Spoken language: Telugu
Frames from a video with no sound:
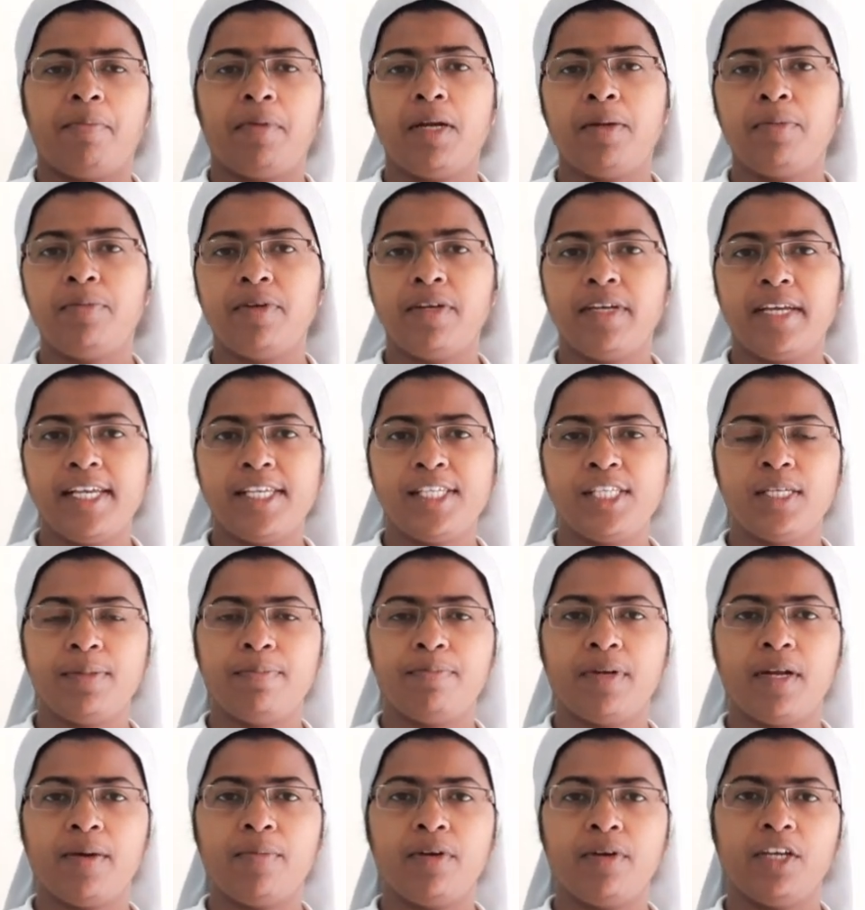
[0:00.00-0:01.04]
మనము యేసు
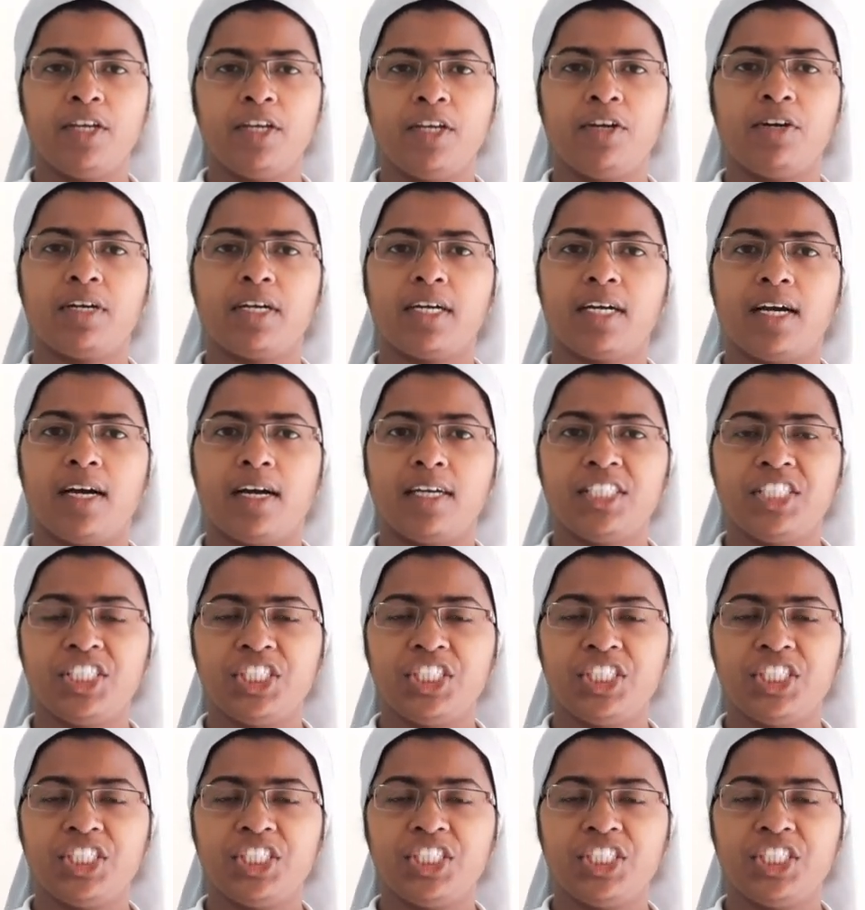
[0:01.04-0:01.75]
ప్రభుని యొక్క